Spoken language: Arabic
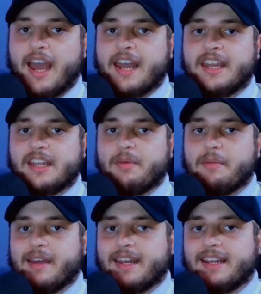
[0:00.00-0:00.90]
ان دابا
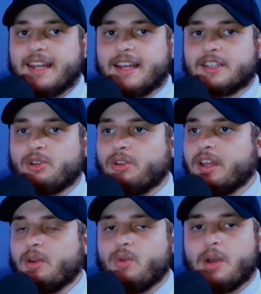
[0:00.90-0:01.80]
البريد
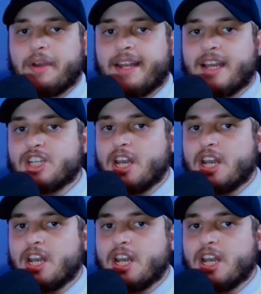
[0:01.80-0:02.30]
الالكتروني راه ولا واحد الحاجه